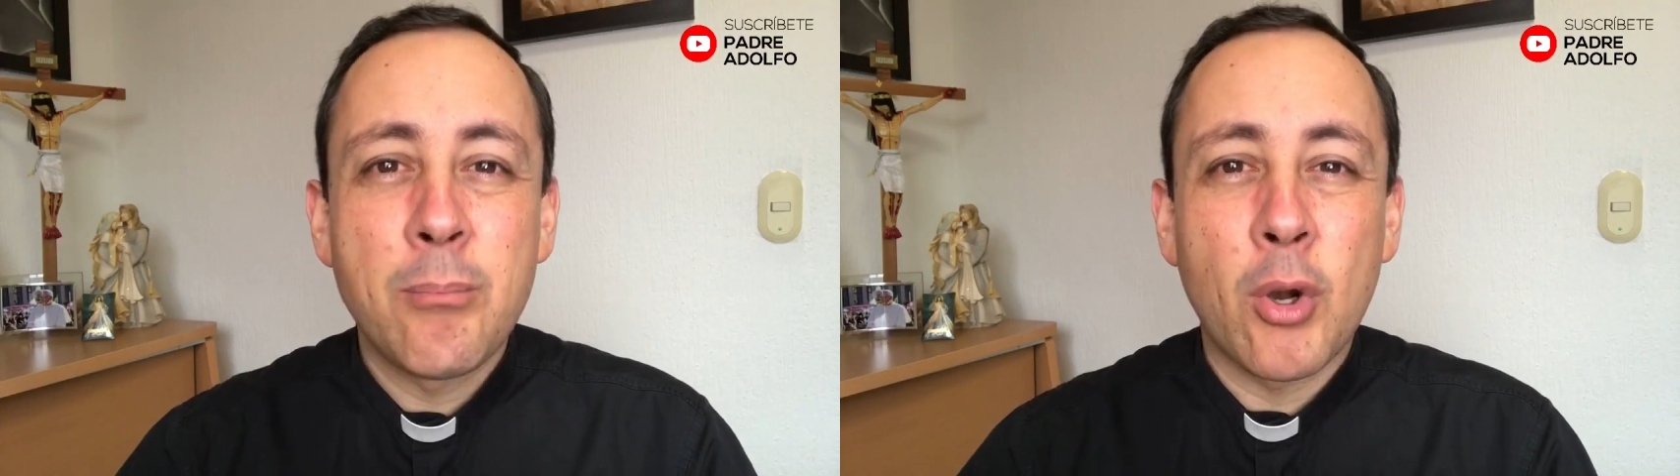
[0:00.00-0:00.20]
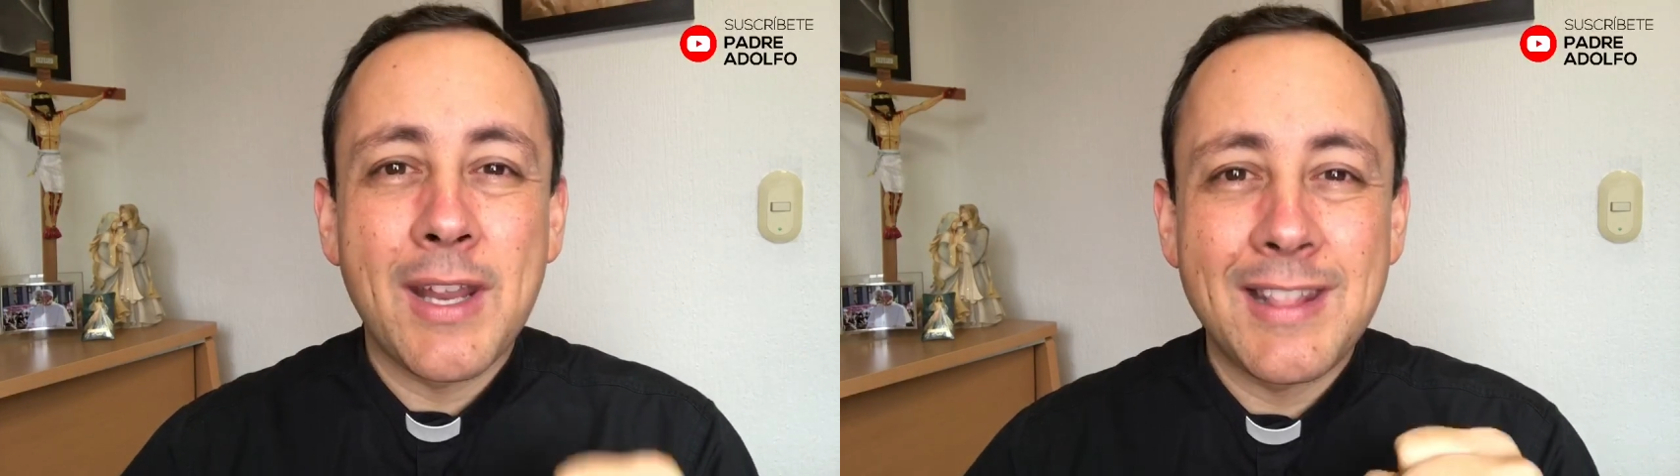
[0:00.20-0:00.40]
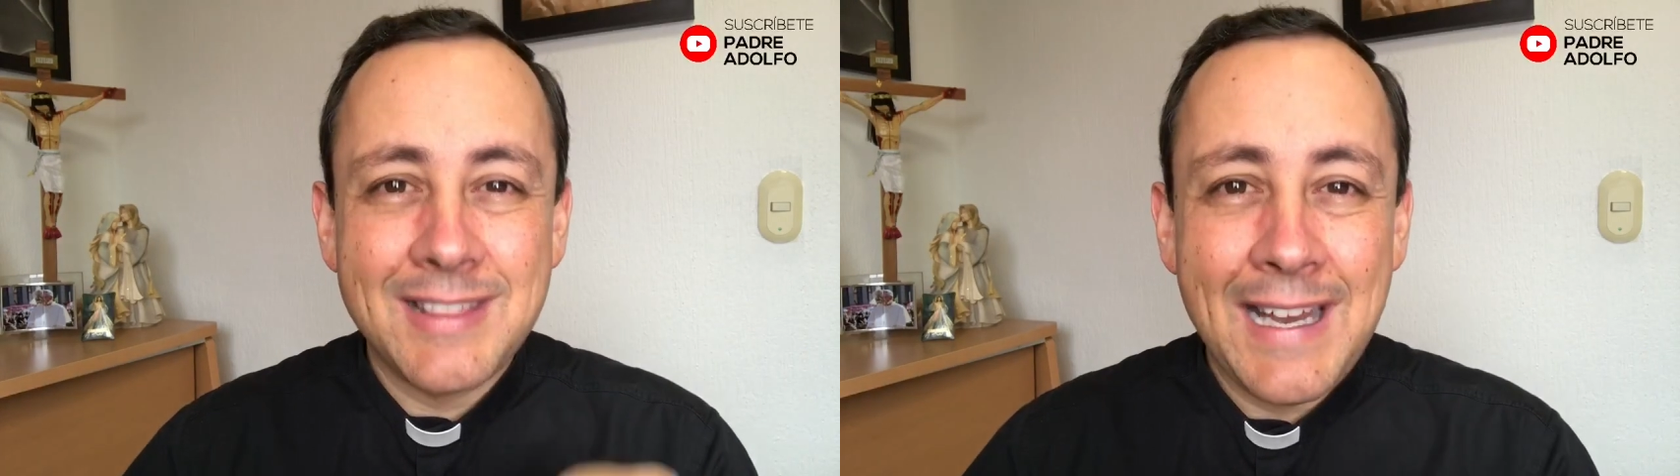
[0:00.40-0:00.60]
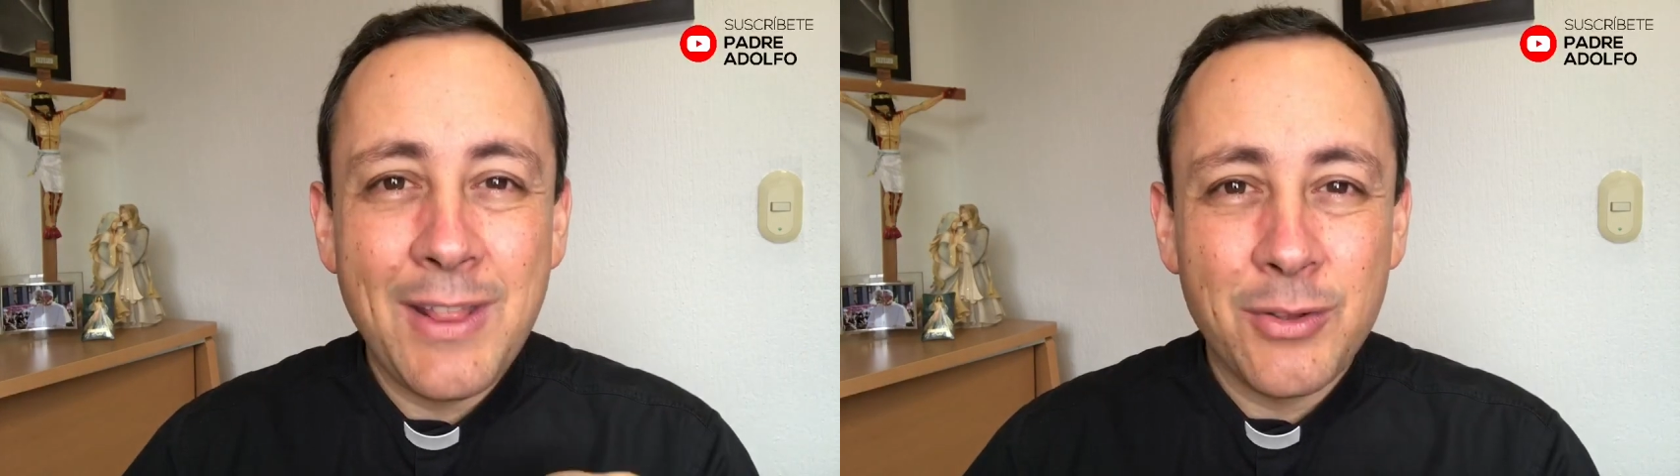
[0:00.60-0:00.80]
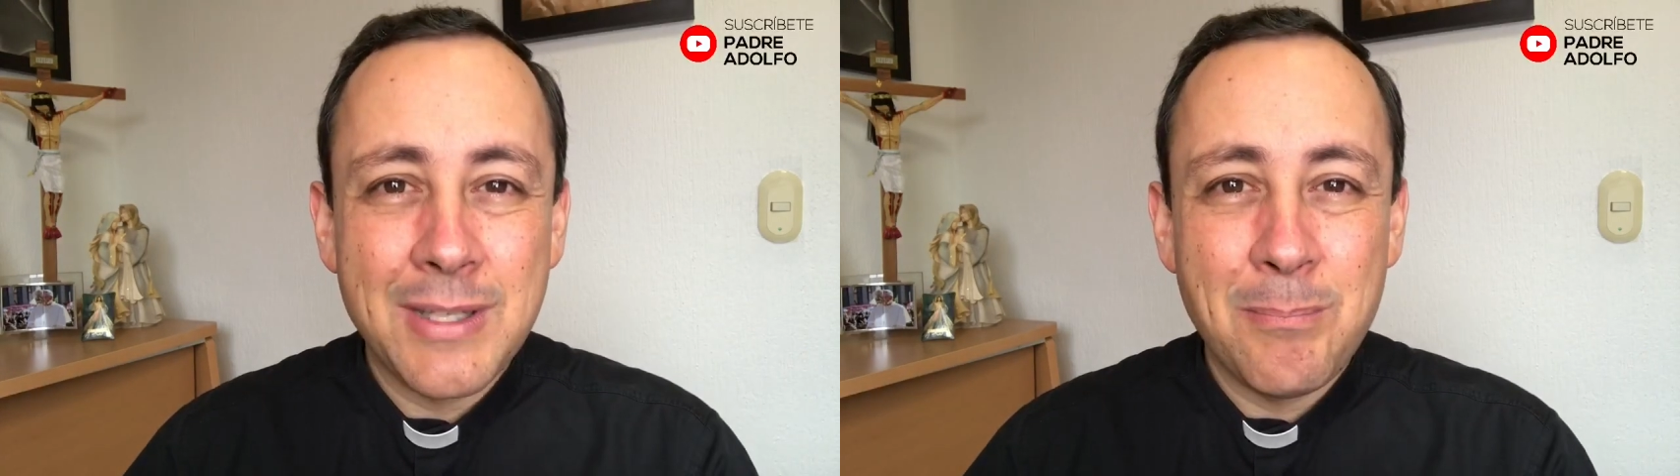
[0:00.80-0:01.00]
porque
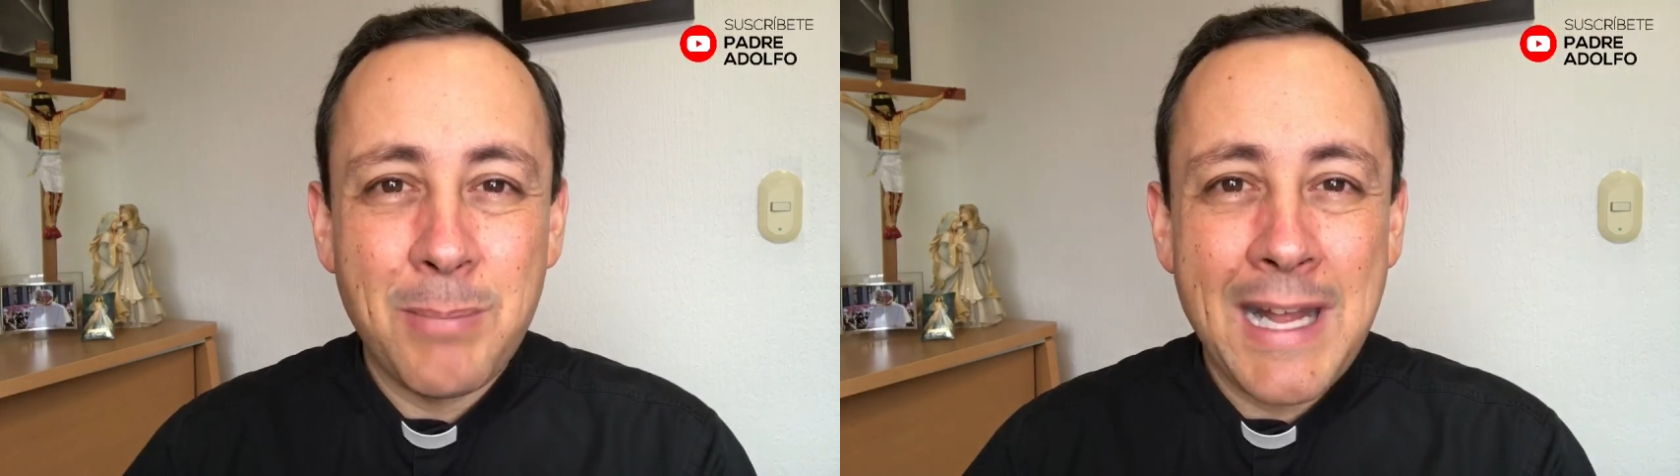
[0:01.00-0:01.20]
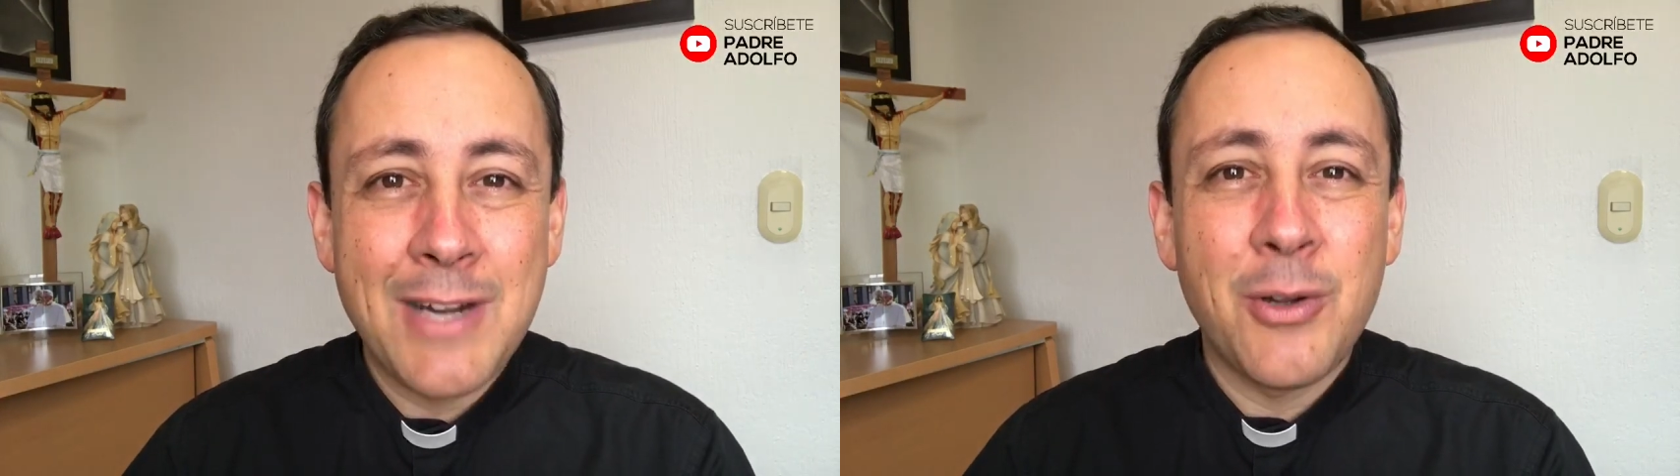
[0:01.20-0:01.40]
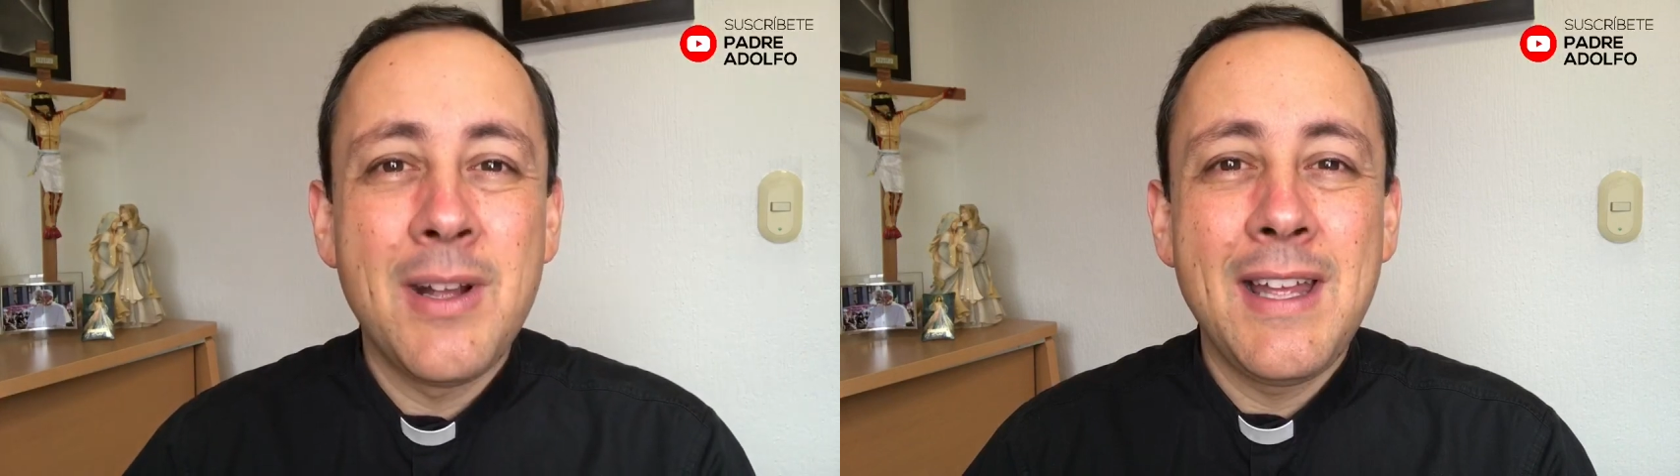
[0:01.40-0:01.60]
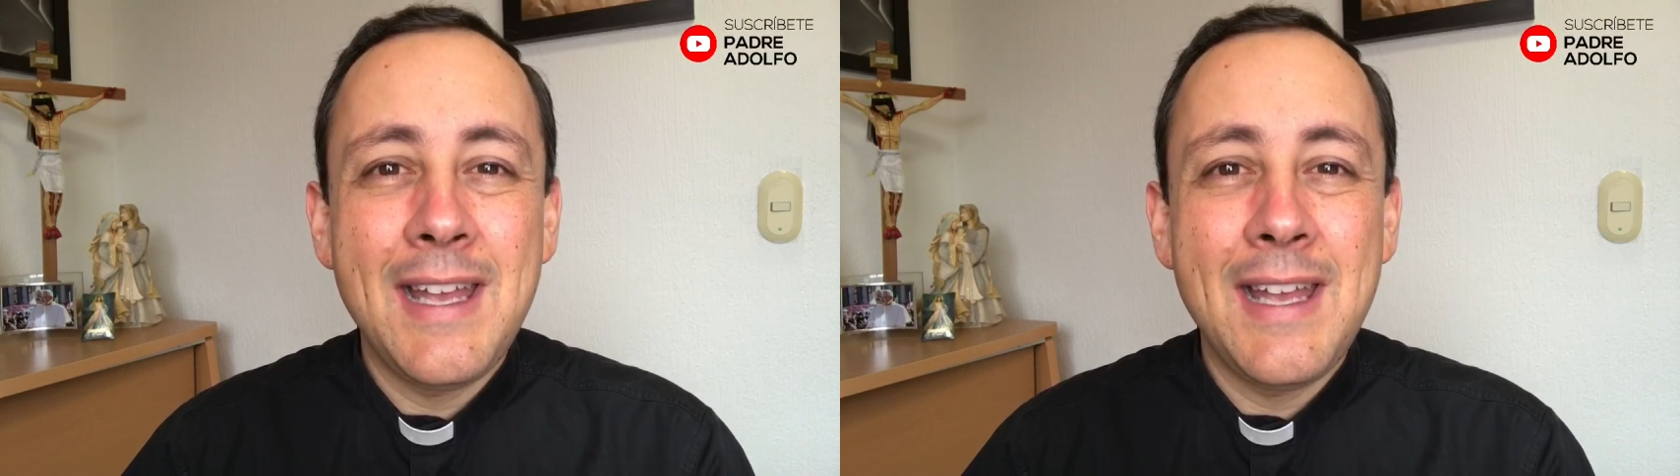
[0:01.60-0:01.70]
tarde o temprano